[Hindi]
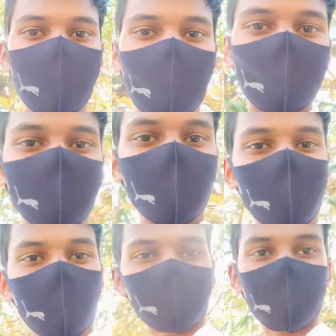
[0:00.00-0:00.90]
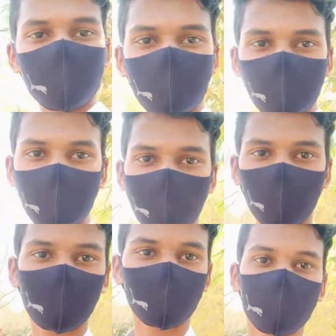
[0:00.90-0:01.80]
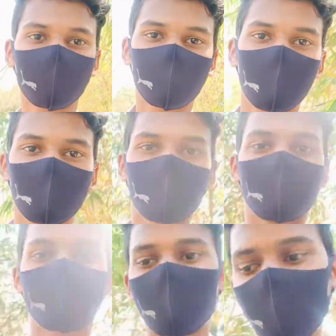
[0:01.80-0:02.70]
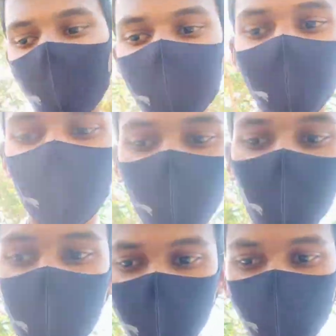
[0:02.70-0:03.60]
गाइस तो अभी हमारा जो ये बोलते लंच ब्रेक हो गया है